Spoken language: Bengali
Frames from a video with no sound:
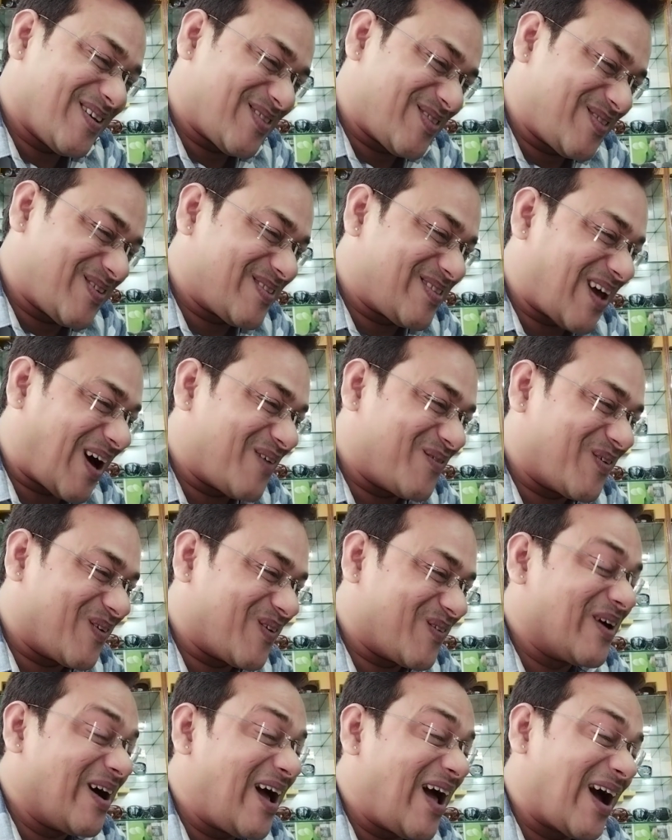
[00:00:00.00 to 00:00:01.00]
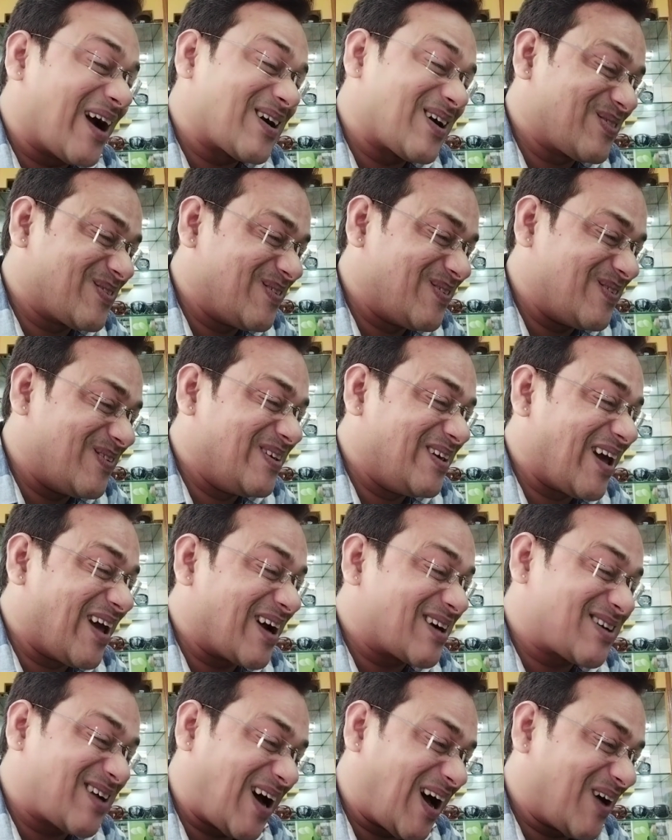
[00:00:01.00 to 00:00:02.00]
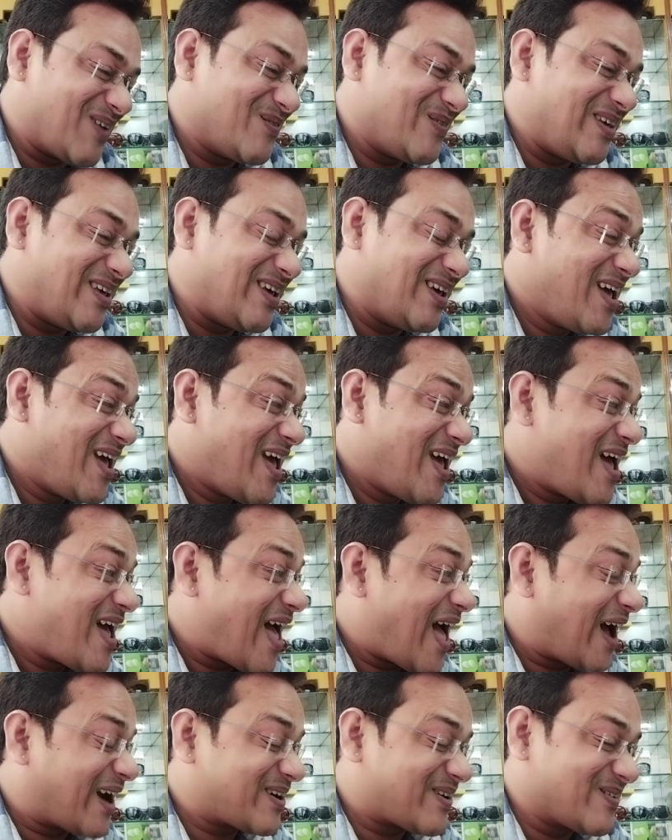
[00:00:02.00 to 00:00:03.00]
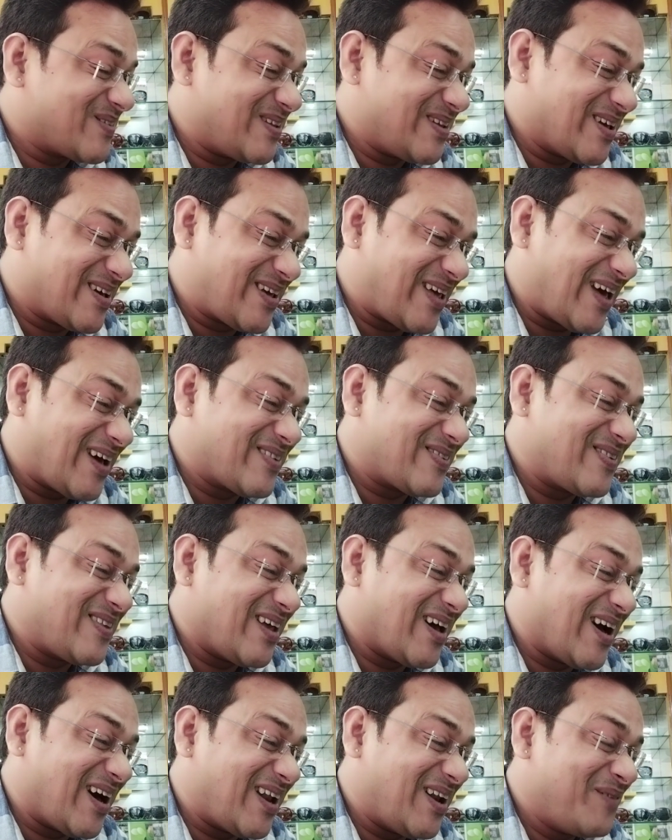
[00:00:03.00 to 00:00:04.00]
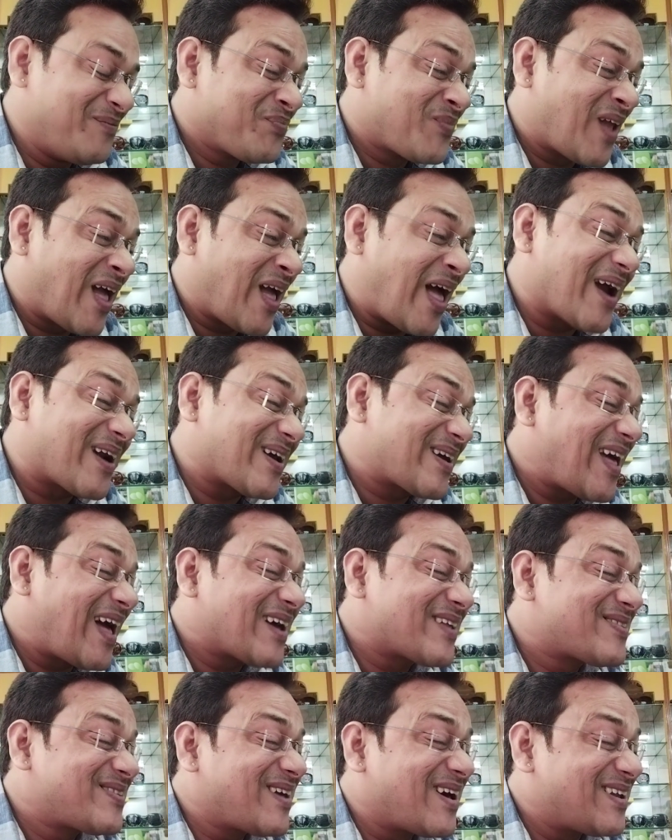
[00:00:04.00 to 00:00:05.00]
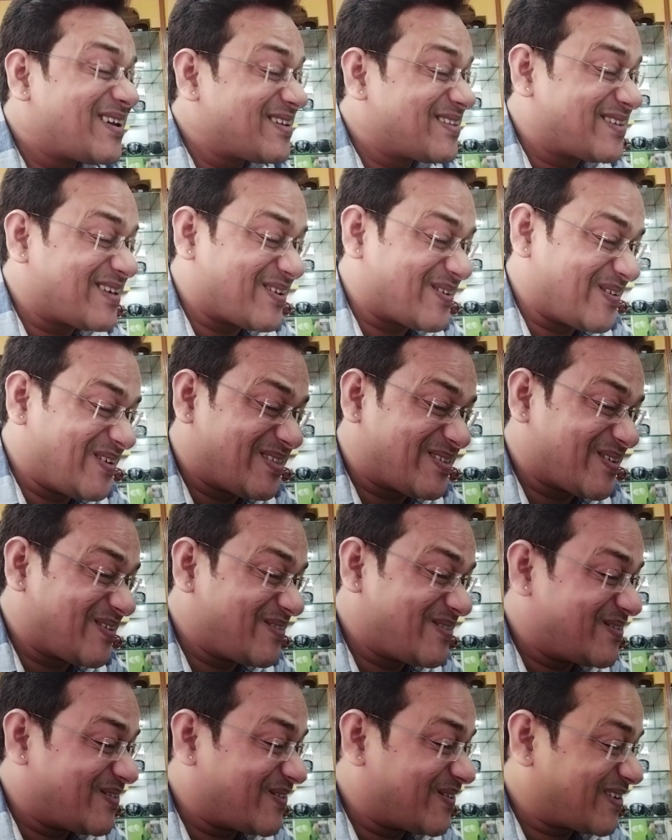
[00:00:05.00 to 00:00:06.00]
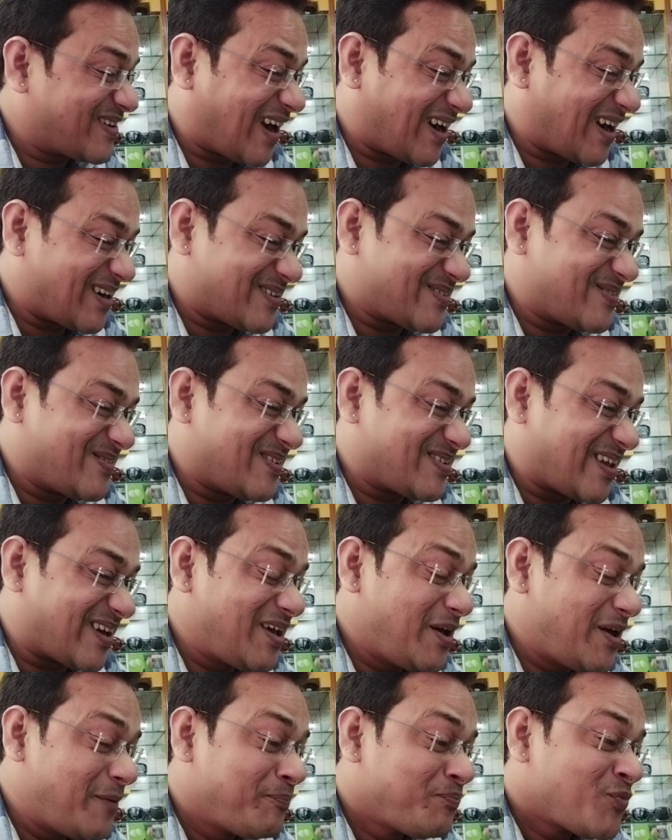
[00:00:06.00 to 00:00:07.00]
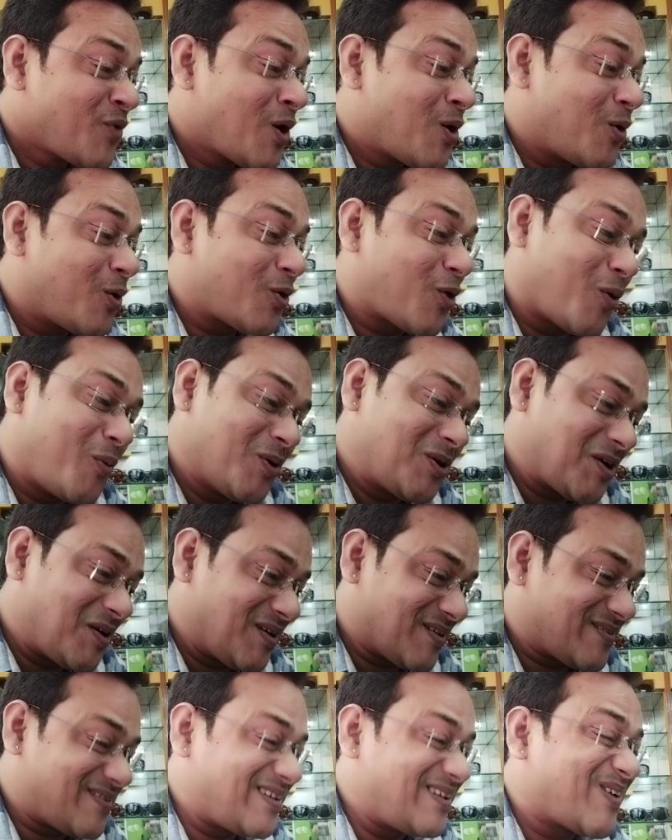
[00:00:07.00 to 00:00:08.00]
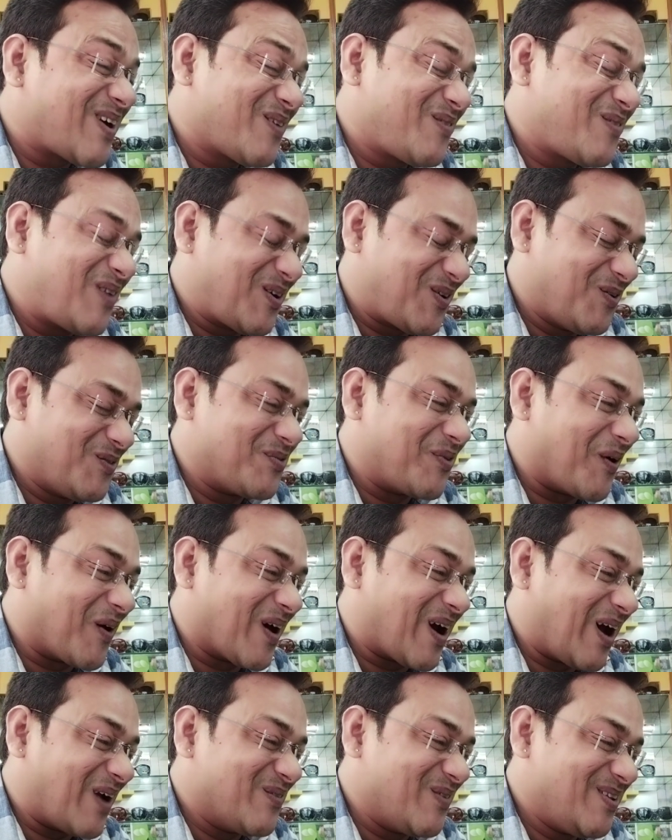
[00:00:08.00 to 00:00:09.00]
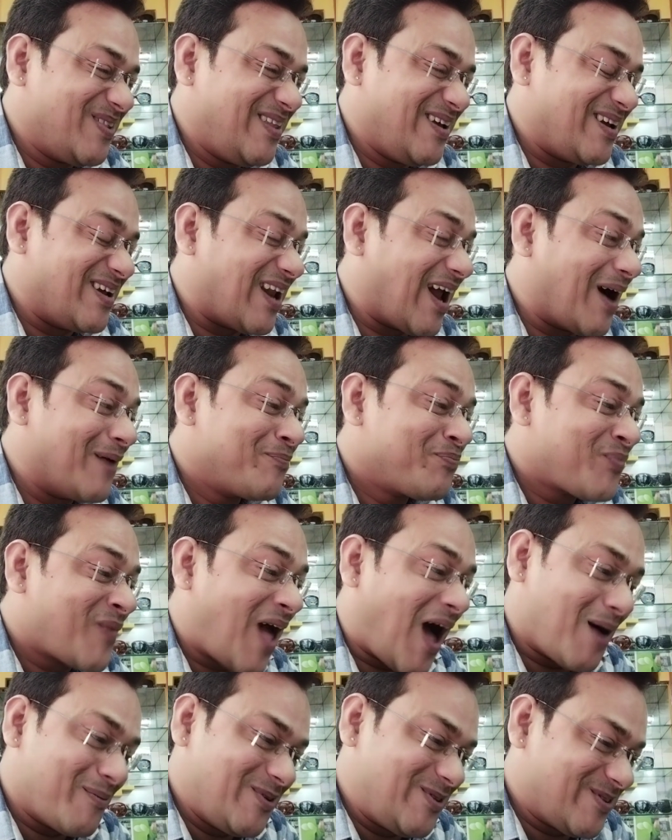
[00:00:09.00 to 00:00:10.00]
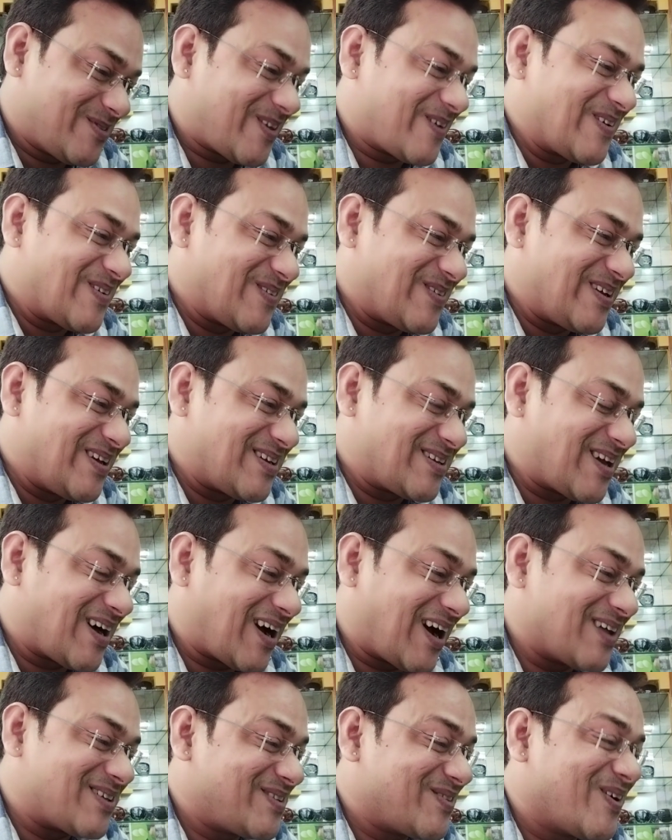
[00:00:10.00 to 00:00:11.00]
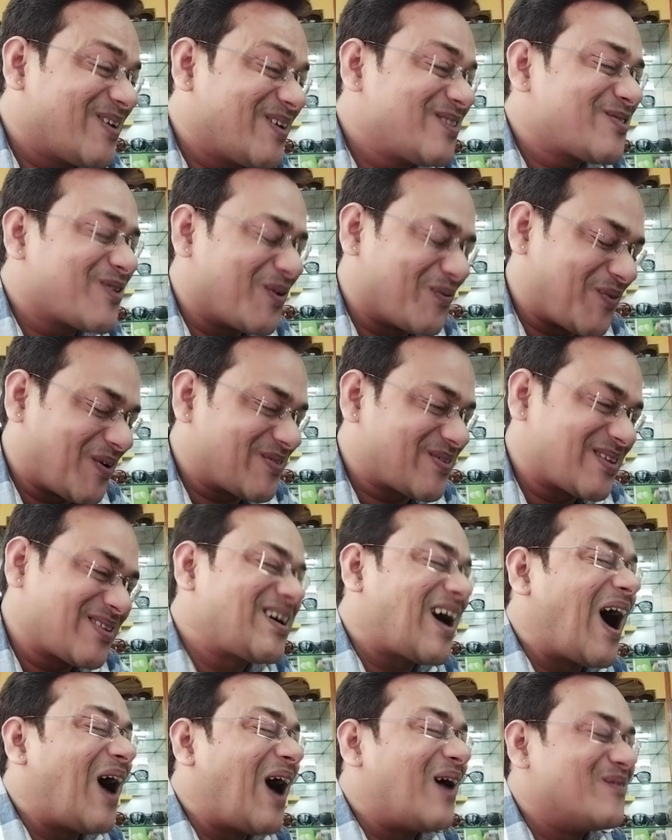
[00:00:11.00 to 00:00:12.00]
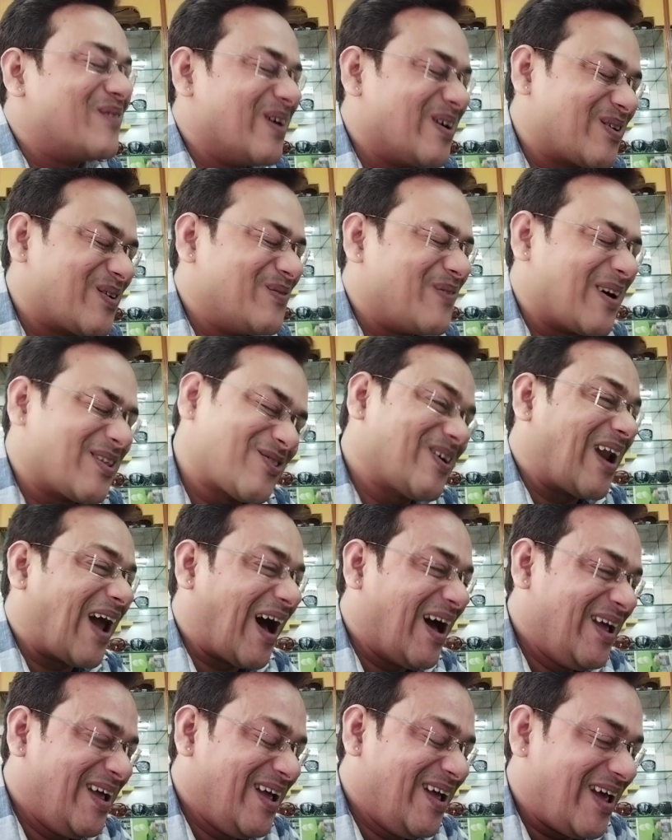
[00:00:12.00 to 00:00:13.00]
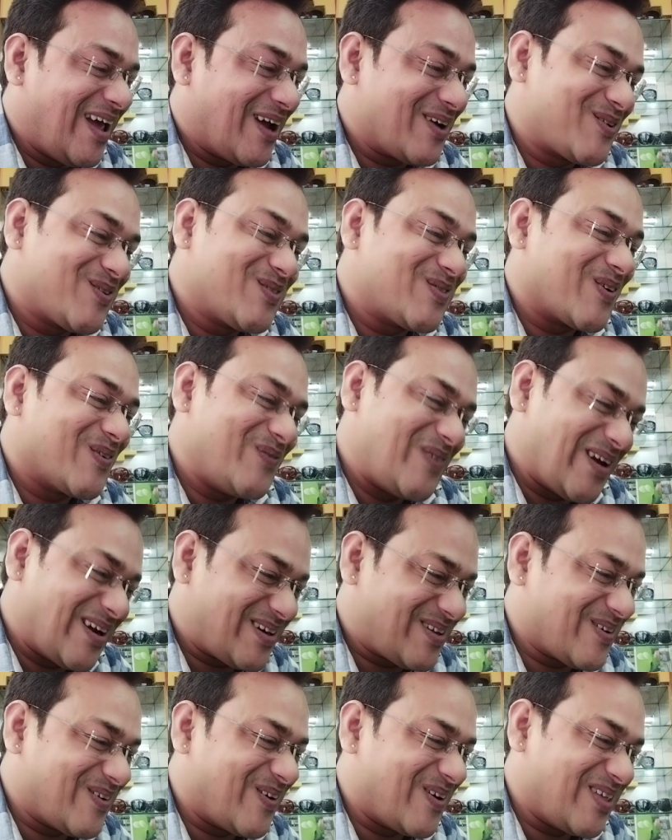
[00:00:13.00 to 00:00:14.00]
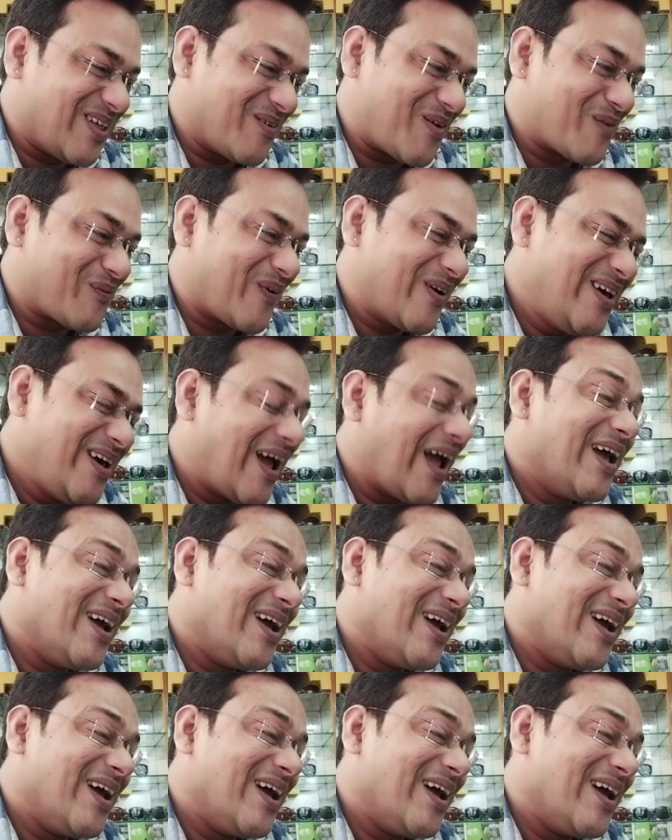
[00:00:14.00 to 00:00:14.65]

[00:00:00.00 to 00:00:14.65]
তো যাব হ্যাঁ একটা তুই একটা আমি একটা ওদিকে খ্যাঁক শিয়াল একটা খ্যাঁক শিয়ালের যে রয়েছে যে খাটে শুয়ে থাকে ওর কোমরটা এক্সারসাইজ করাবার খুব দরকার বুঝলি কি না আমি তো তাও একটু ঠিকঠাক আছি নয় তো ওর পয়সা দিয়ে খাবো একটু মাছ না একটু তোর বিয়ে টিয়ে হয়ে যাওয়ার পরে